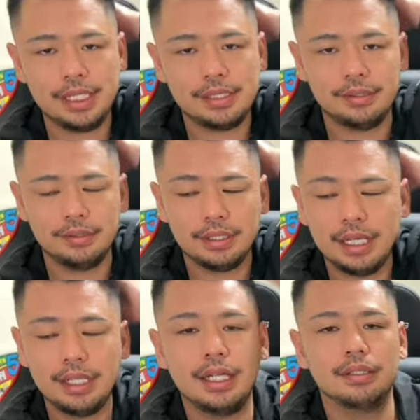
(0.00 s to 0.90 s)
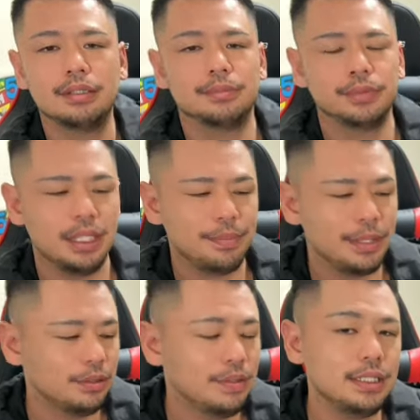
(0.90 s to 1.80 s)
ナイス抜かれたの？もう
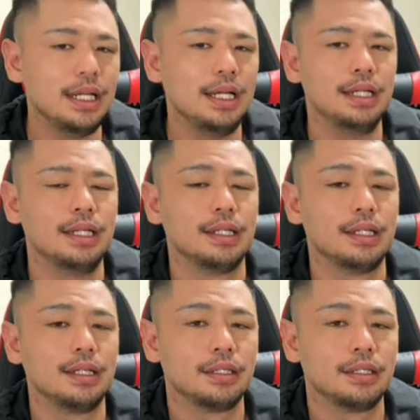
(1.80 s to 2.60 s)
やめるわじゃあ